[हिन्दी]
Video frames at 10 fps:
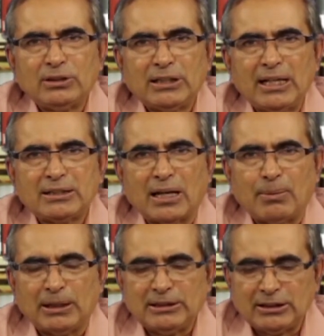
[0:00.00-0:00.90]
विशेष
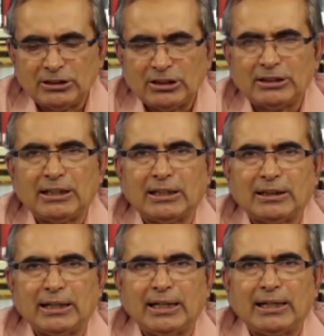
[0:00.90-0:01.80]
सामाजिक स्थिति के
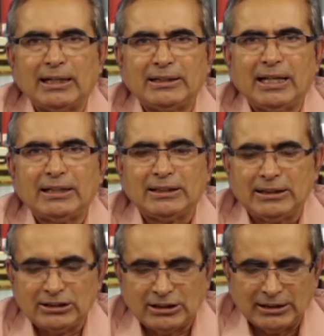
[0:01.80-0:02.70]
अंदर एक
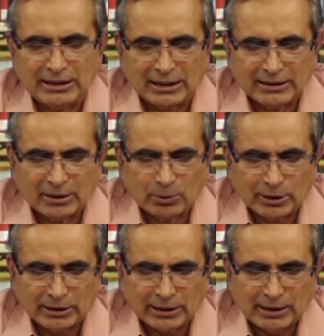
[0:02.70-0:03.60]
ऐतिहासिक स्थिति के अंदर वो
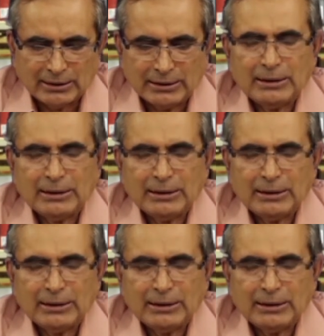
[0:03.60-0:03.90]
रहता है